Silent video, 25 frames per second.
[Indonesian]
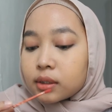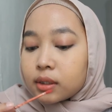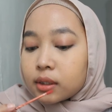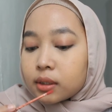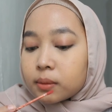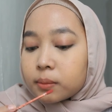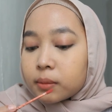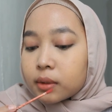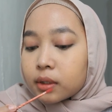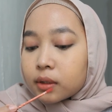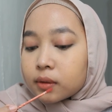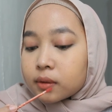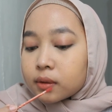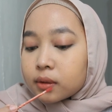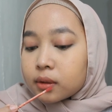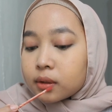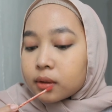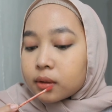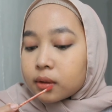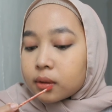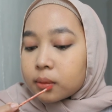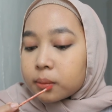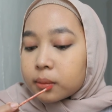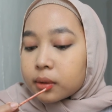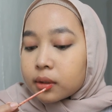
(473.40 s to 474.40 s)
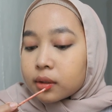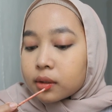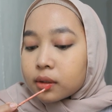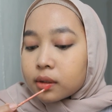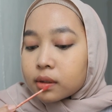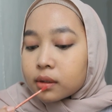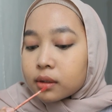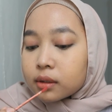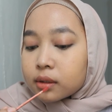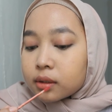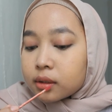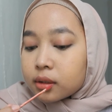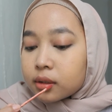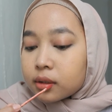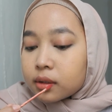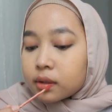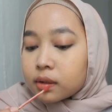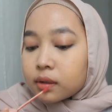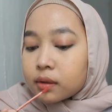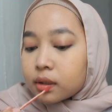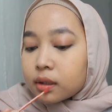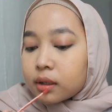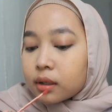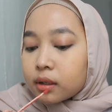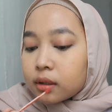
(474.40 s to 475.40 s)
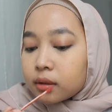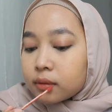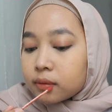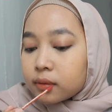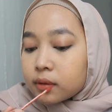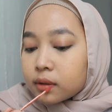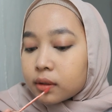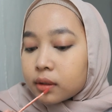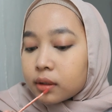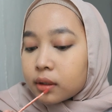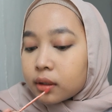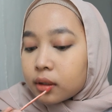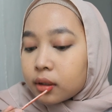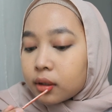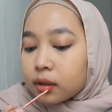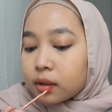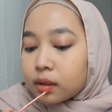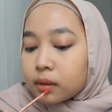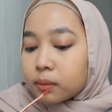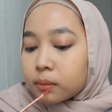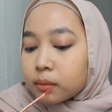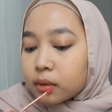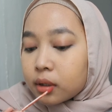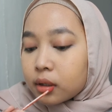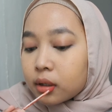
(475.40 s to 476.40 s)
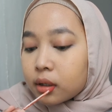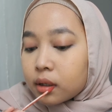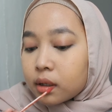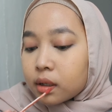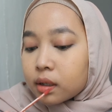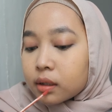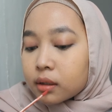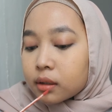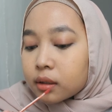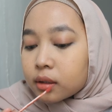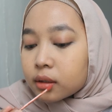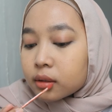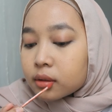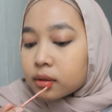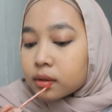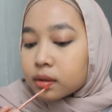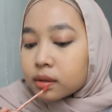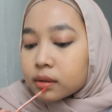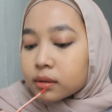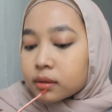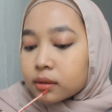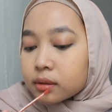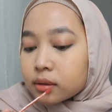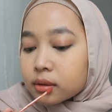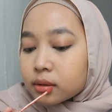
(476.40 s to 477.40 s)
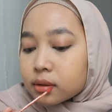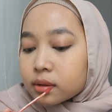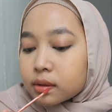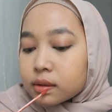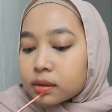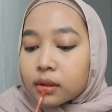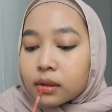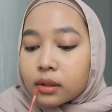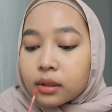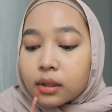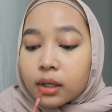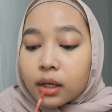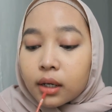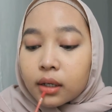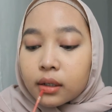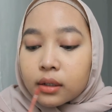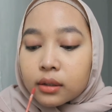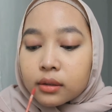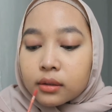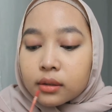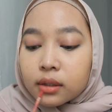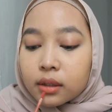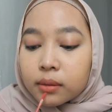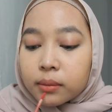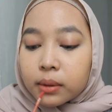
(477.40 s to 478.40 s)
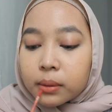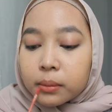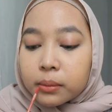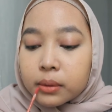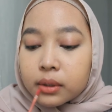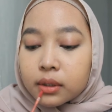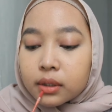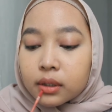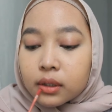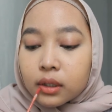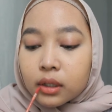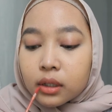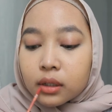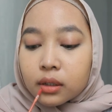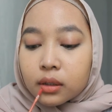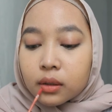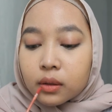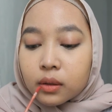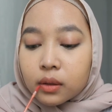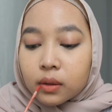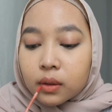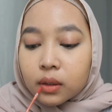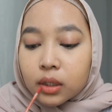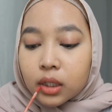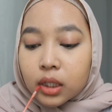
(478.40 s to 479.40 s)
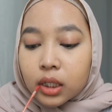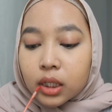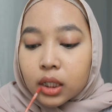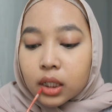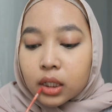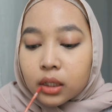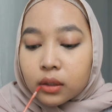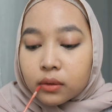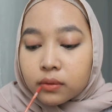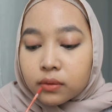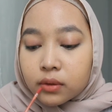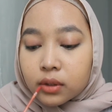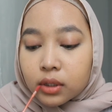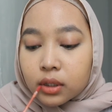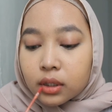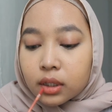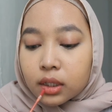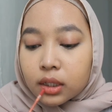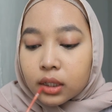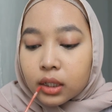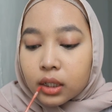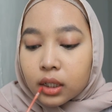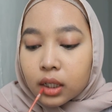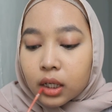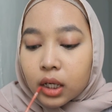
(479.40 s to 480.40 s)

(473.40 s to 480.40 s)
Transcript: jadi kemarin tuh ada yang komen katanya California Kalimba gitu terus enggak ini tuh namanya beneran Coralifornia